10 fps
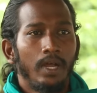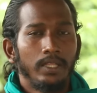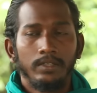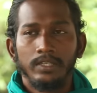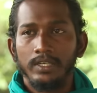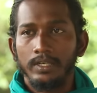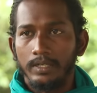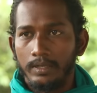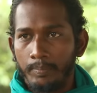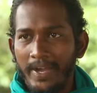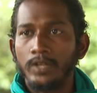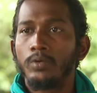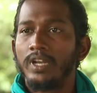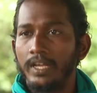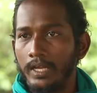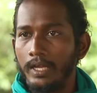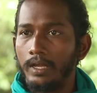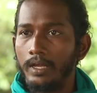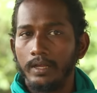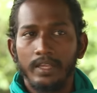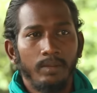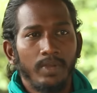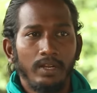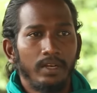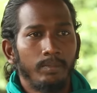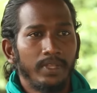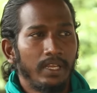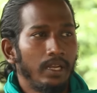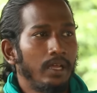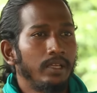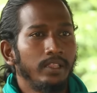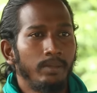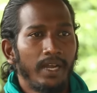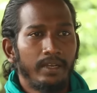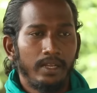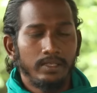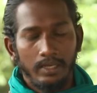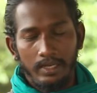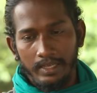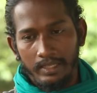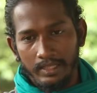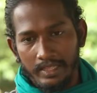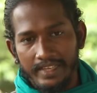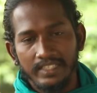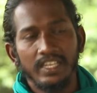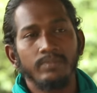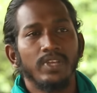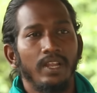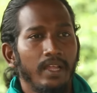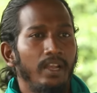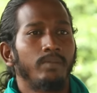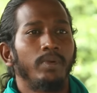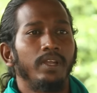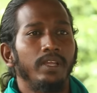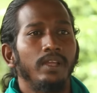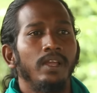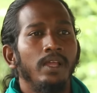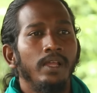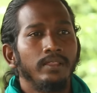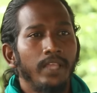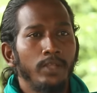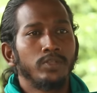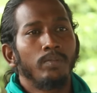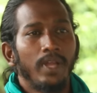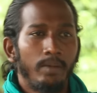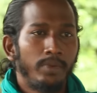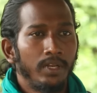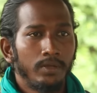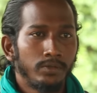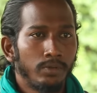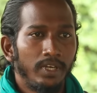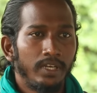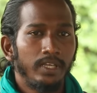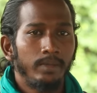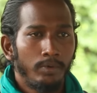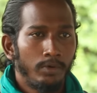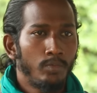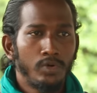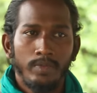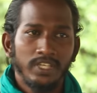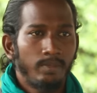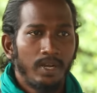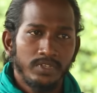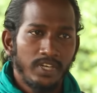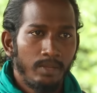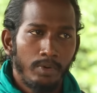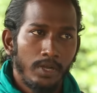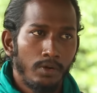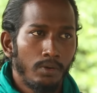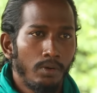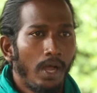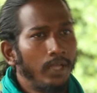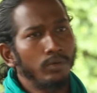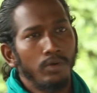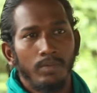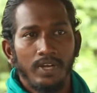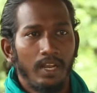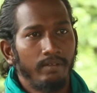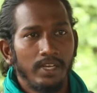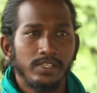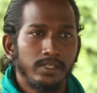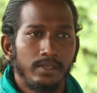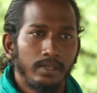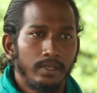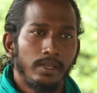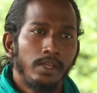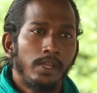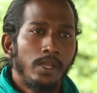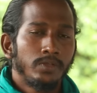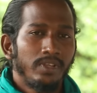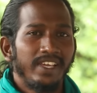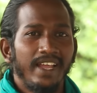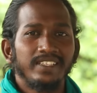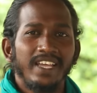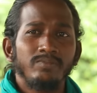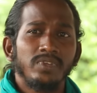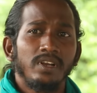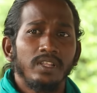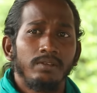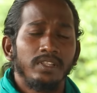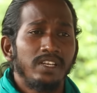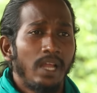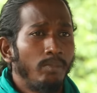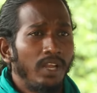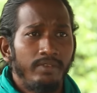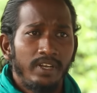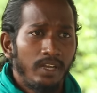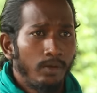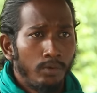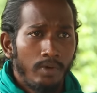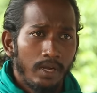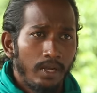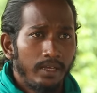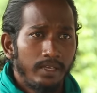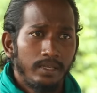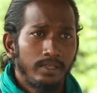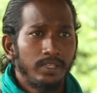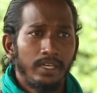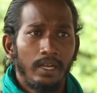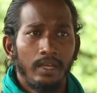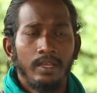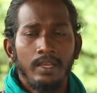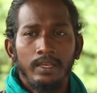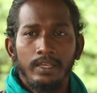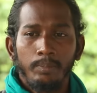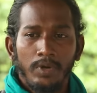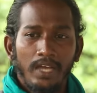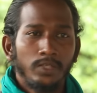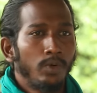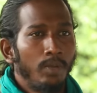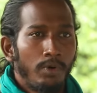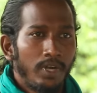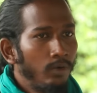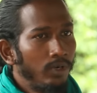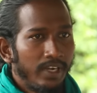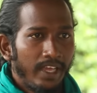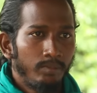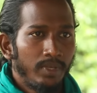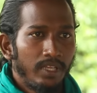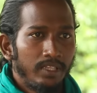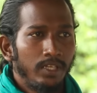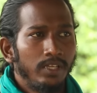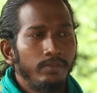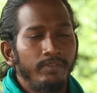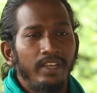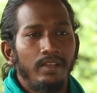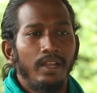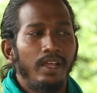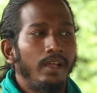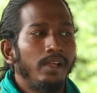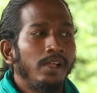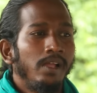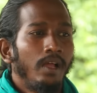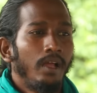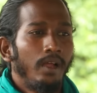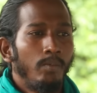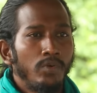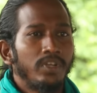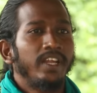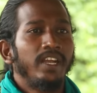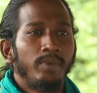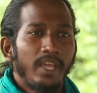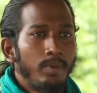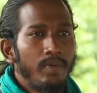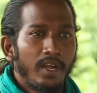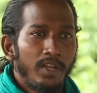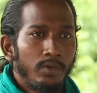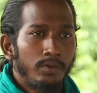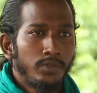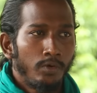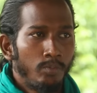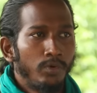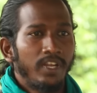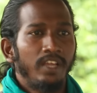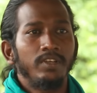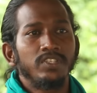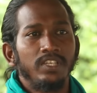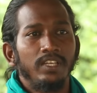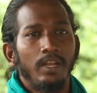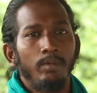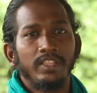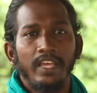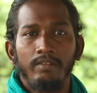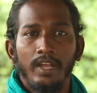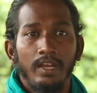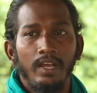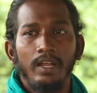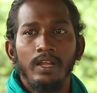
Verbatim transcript: அதாவது பயனுள்ள கிருமிகள் இருக்குது பார்த்தீங்களா இந்த பாக்டீரியாஸ் எல்லாம் இந்த என்சைம்ஸ் எல்லாம் கலெக்ட் பண்ணி தெளிச்சோம்னா எப்படி இருக்குன்னு சொல்லிட்டு இப்போ ஒரு மூணு மாதமாக நம்ம ஸ்டடி பண்ணிட்டு இருக்கிறோம் அதுவும் ரொம்ப நல்லா வேலை செஞ்சுட்டு இருக்கு ஸோ இந்த என்சைம்ஸ்ன்றது வந்து நம்மளே வீட்டிலே உருவாக்கலாம் சரிங்களா இப்போ நான் அதுக்குள்ளே போனால் உங்களுக்கு நேரம் பார்த்தாது வீட்டில் முட்டை நமக்கு எப்பயுமே கிடைக்கும் ஸோ ஒரு முட்டையை வச்சு நமக்கு தேவையான